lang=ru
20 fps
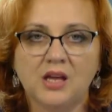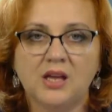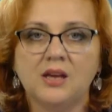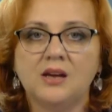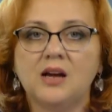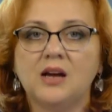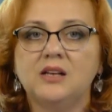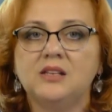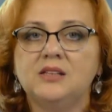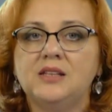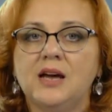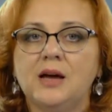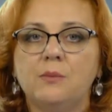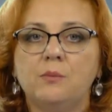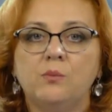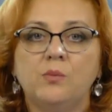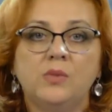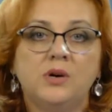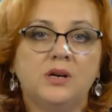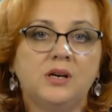И когда
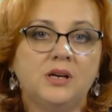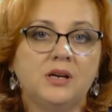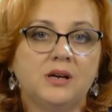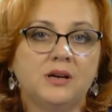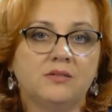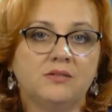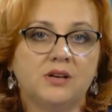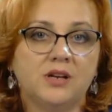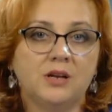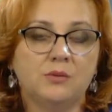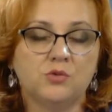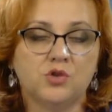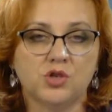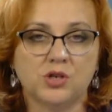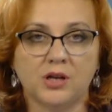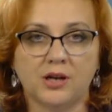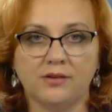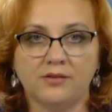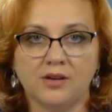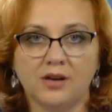мы говорим с
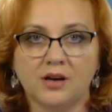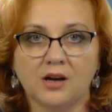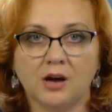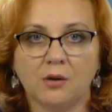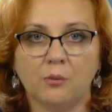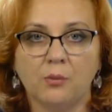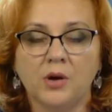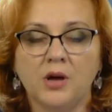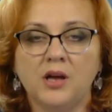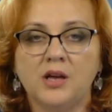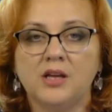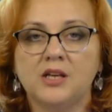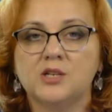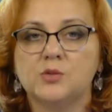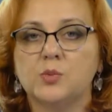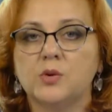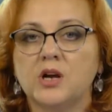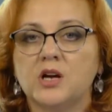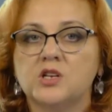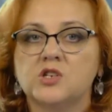человеком и
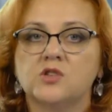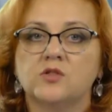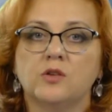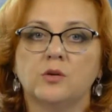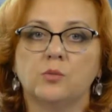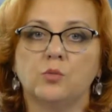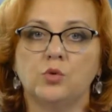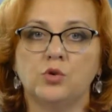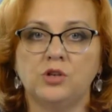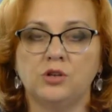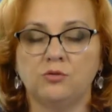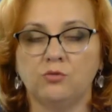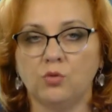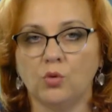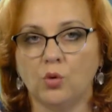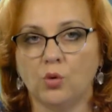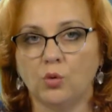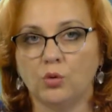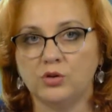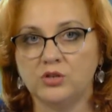спрашиваем у
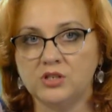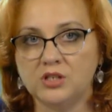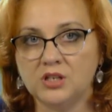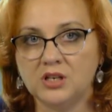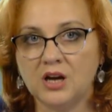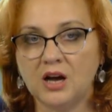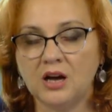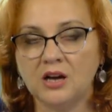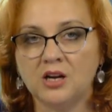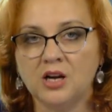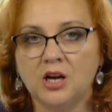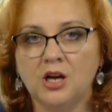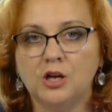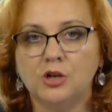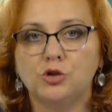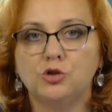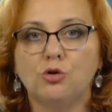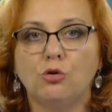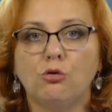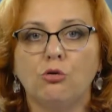него о деньгах,
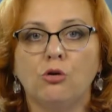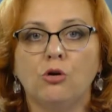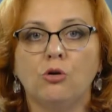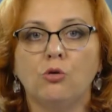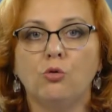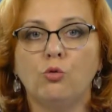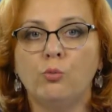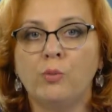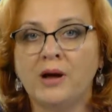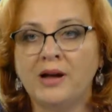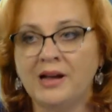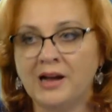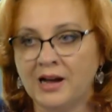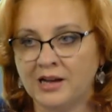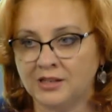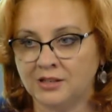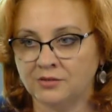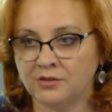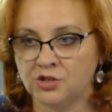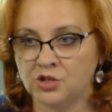то у
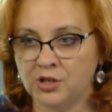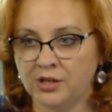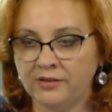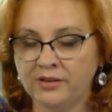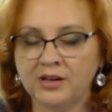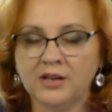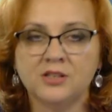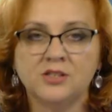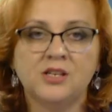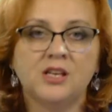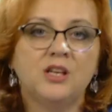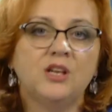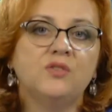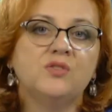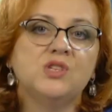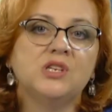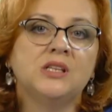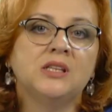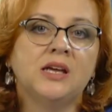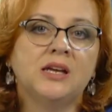богатого человека деньги
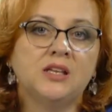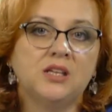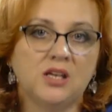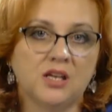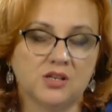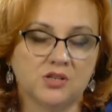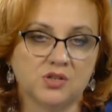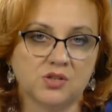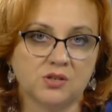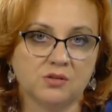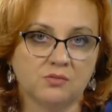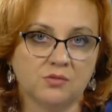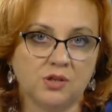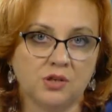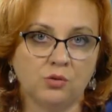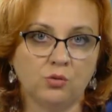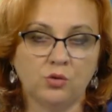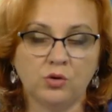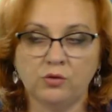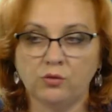всегда есть.
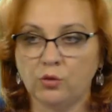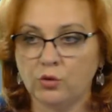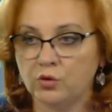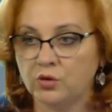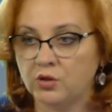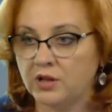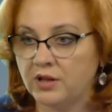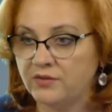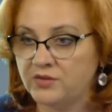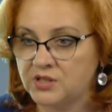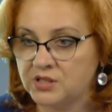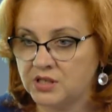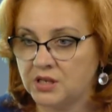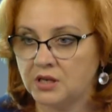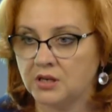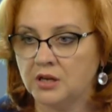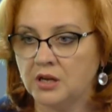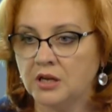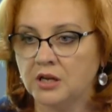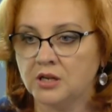И у него на
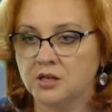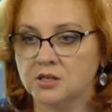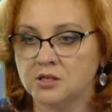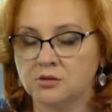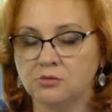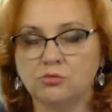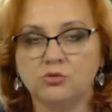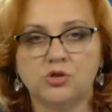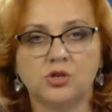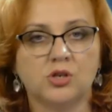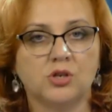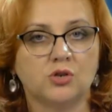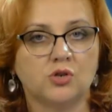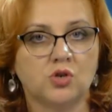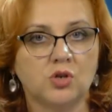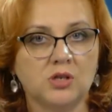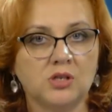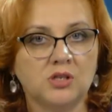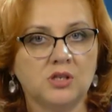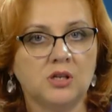все случаи
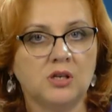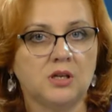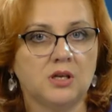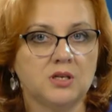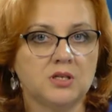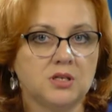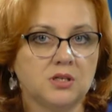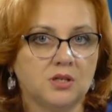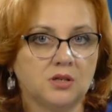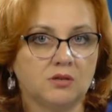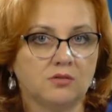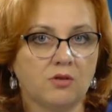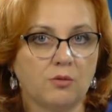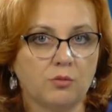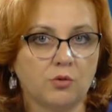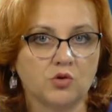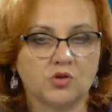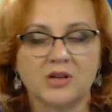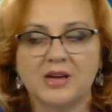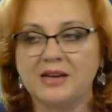жизни есть один
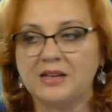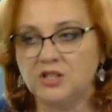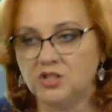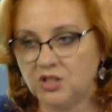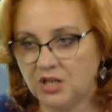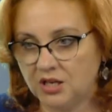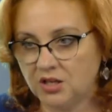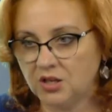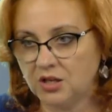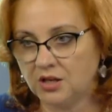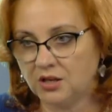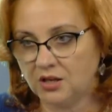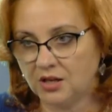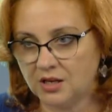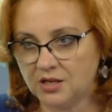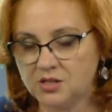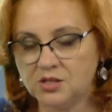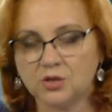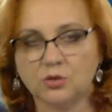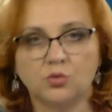вопрос. Деньги
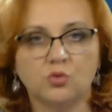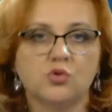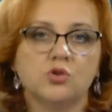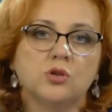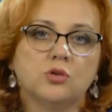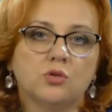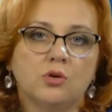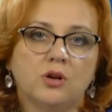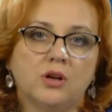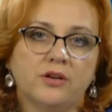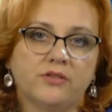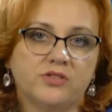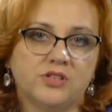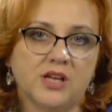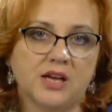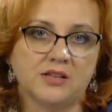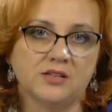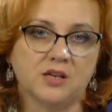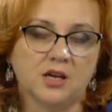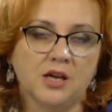есть, их нужно только
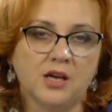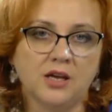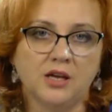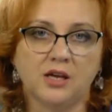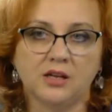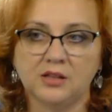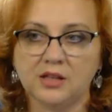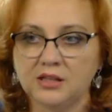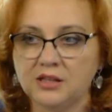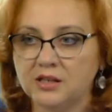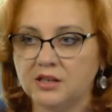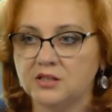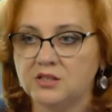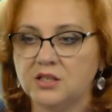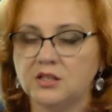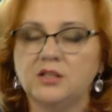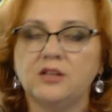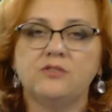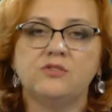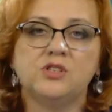взять. Их надо
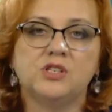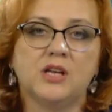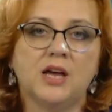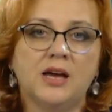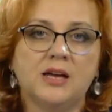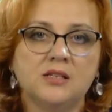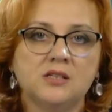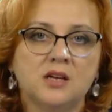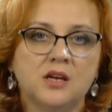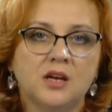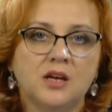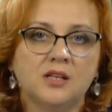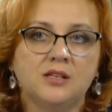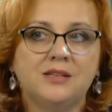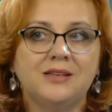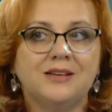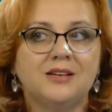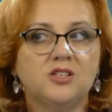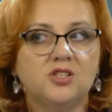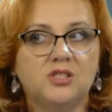где-то взять,
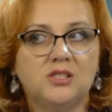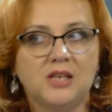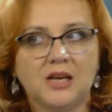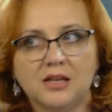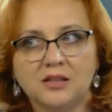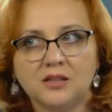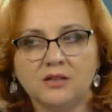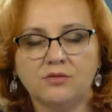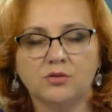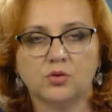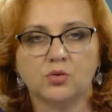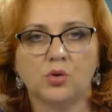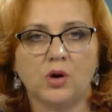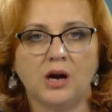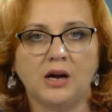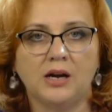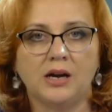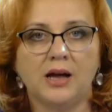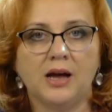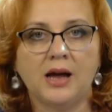не где-то
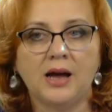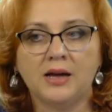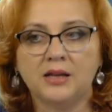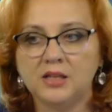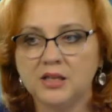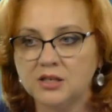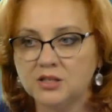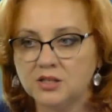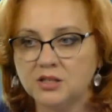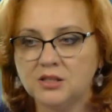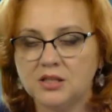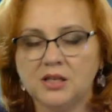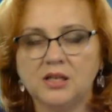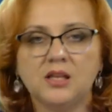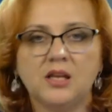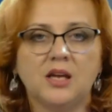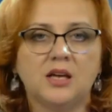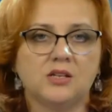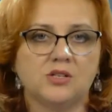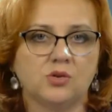виртуально, а они где-то
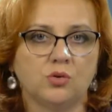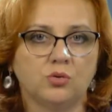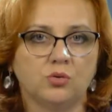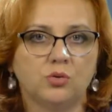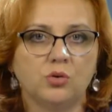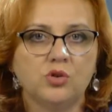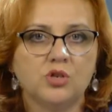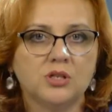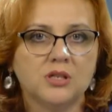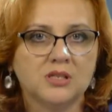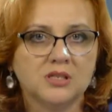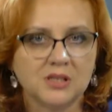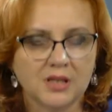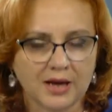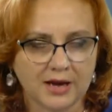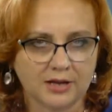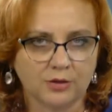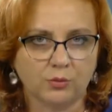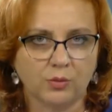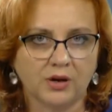есть. Он точно
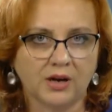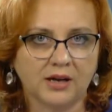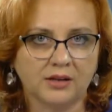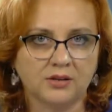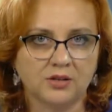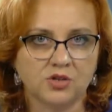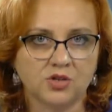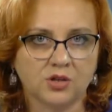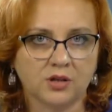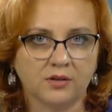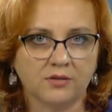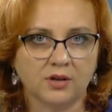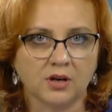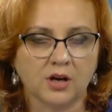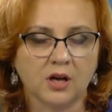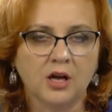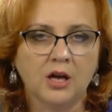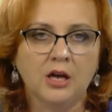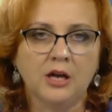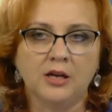знает, богатый
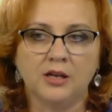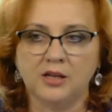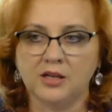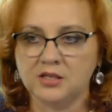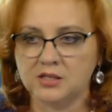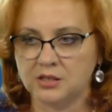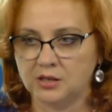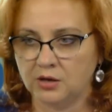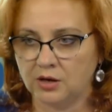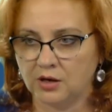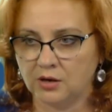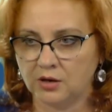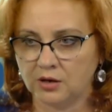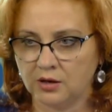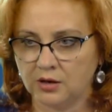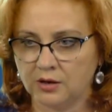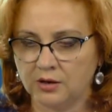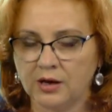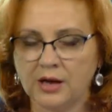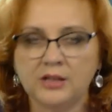человек, если
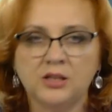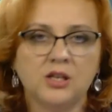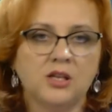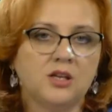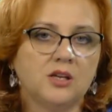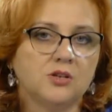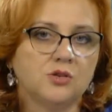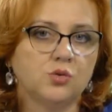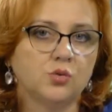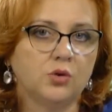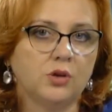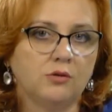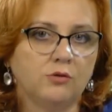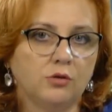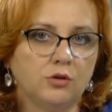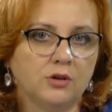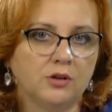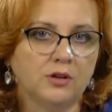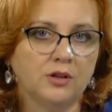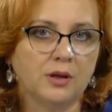э, они есть у
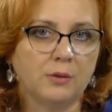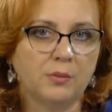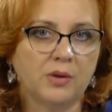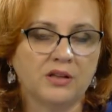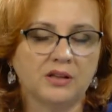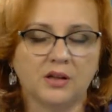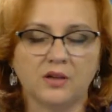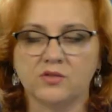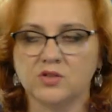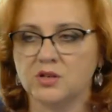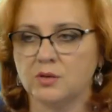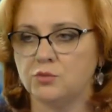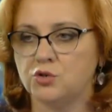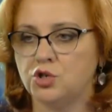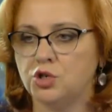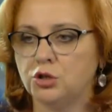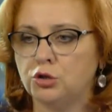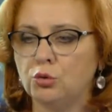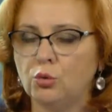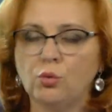него на банковском
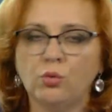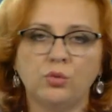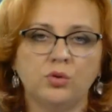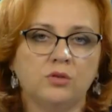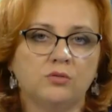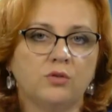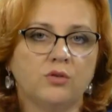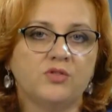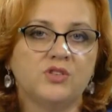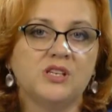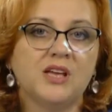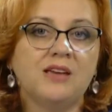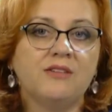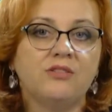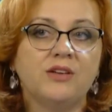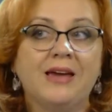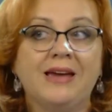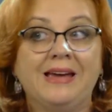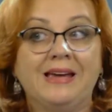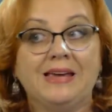счету, у него в
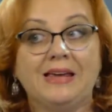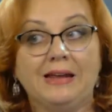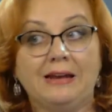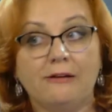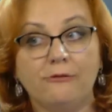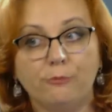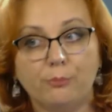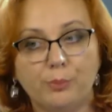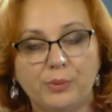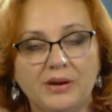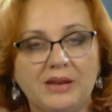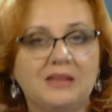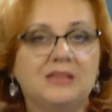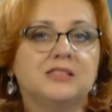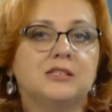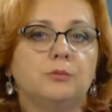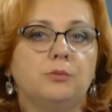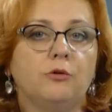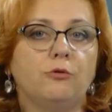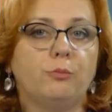сейфе или в
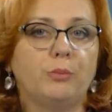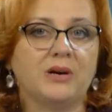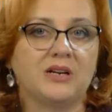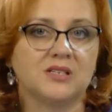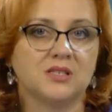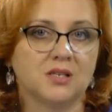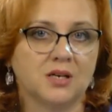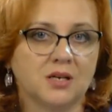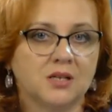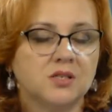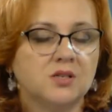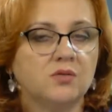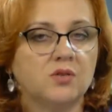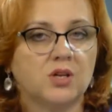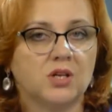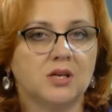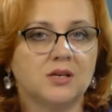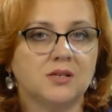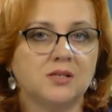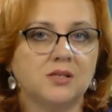принципе в
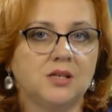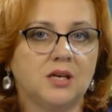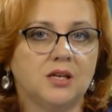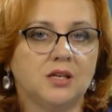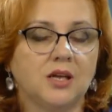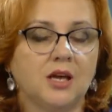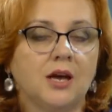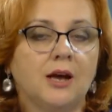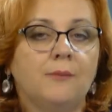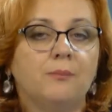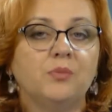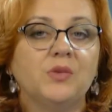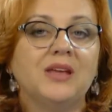пространстве есть деньги.